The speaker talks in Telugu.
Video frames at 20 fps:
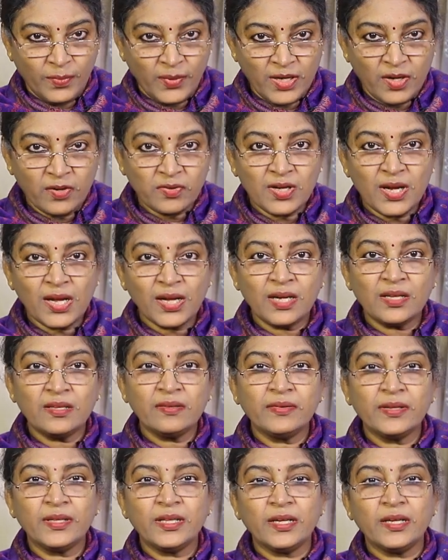మీ డౌట్ నాకు
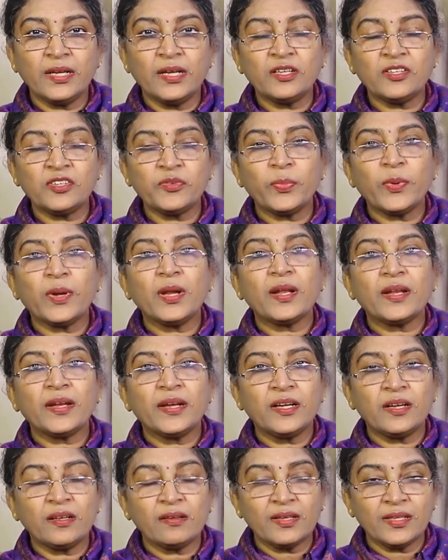అర్థమైందండి ట్రిపుల్ ఆర్
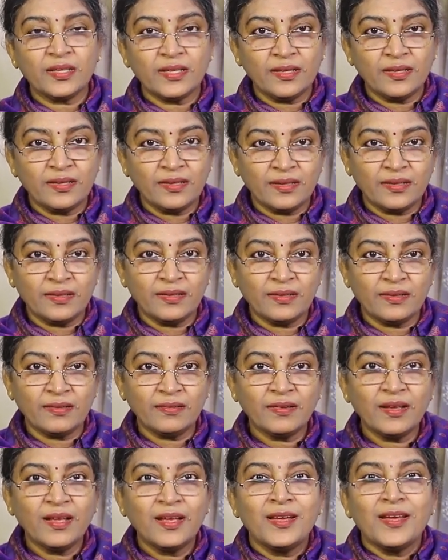హిట్ కదండి
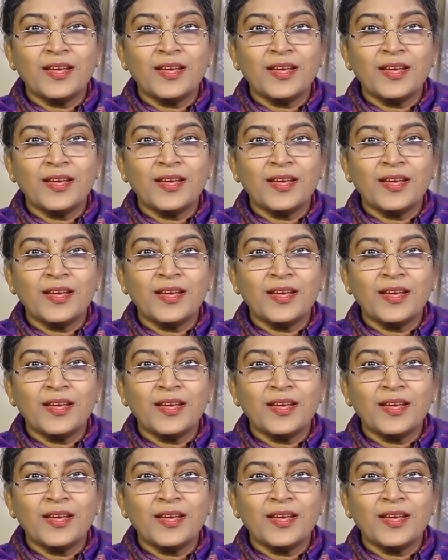అన్నారు